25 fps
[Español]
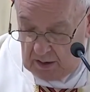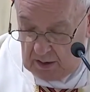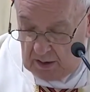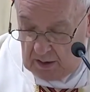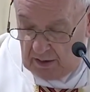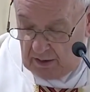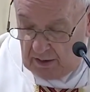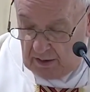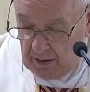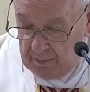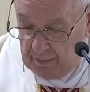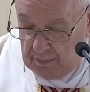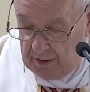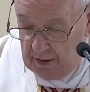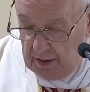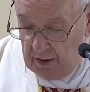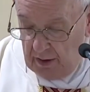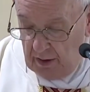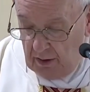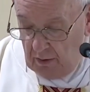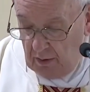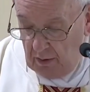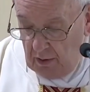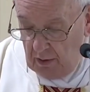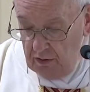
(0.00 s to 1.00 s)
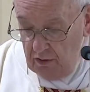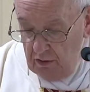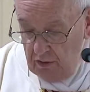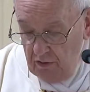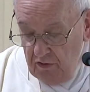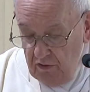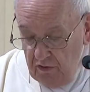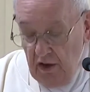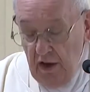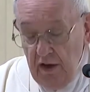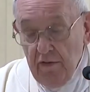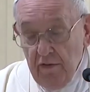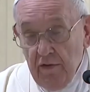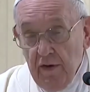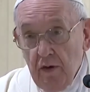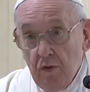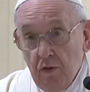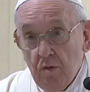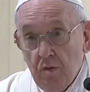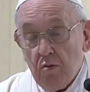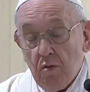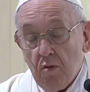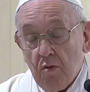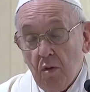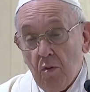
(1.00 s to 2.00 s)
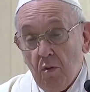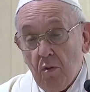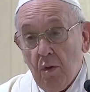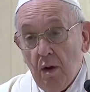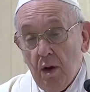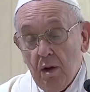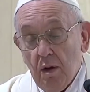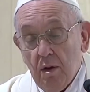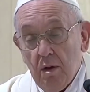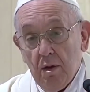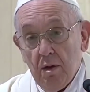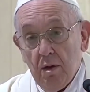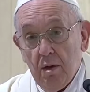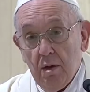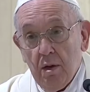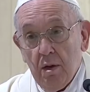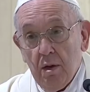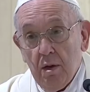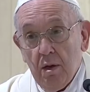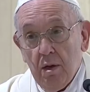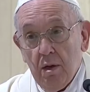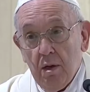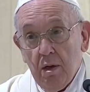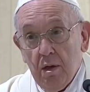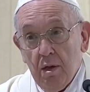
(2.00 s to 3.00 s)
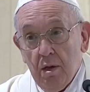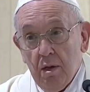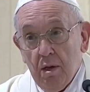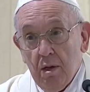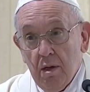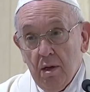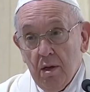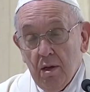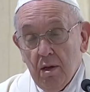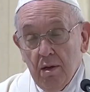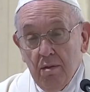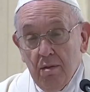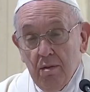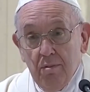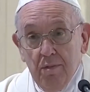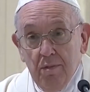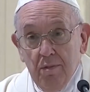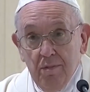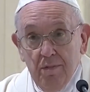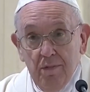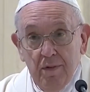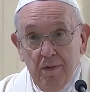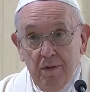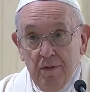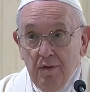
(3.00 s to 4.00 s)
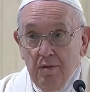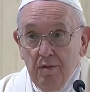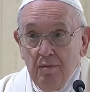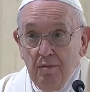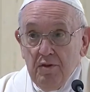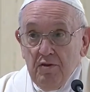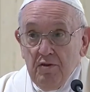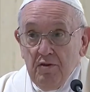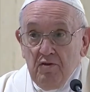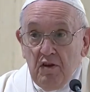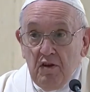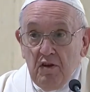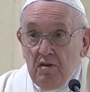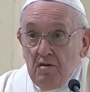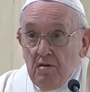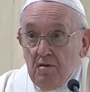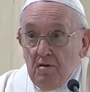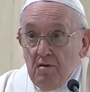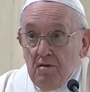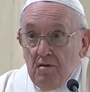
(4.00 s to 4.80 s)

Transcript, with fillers: Rabbi, ¿cuándo sei venuto qua? Maestro, ¿cuándo llegaste aquí?